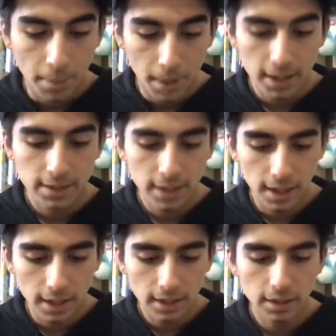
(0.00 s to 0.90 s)
Biraz da
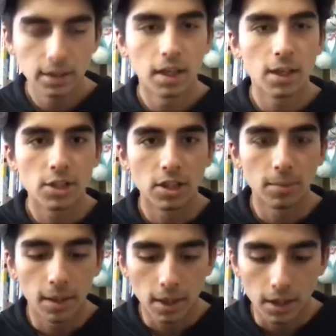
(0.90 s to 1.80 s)
altınla harcayalım
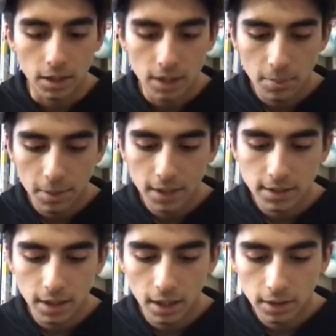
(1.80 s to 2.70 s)
arkadaşlar. Biraz
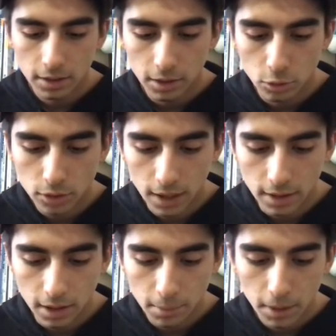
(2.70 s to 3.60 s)
da altınla
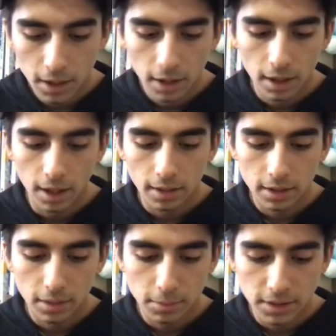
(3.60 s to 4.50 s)
yükseltelim.
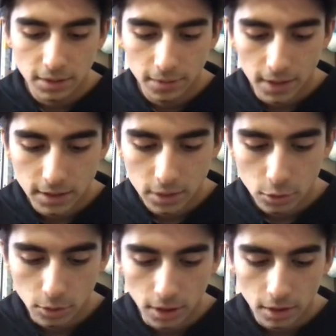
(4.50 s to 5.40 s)
Altınımız da fazla
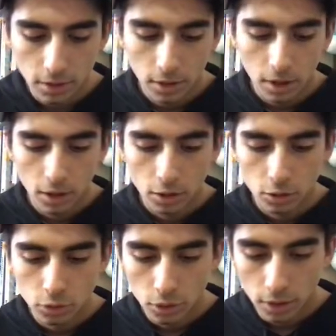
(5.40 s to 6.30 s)
şu an.
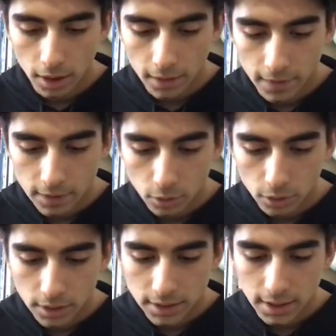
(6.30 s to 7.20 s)
Şöyle evet onda
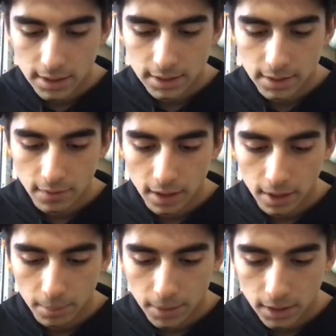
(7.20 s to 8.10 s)
da 8 seviye
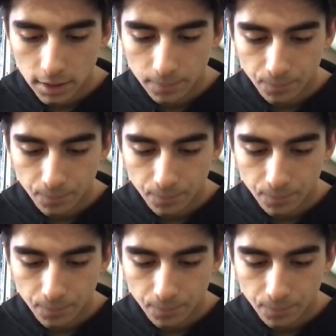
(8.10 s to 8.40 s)
yaptık.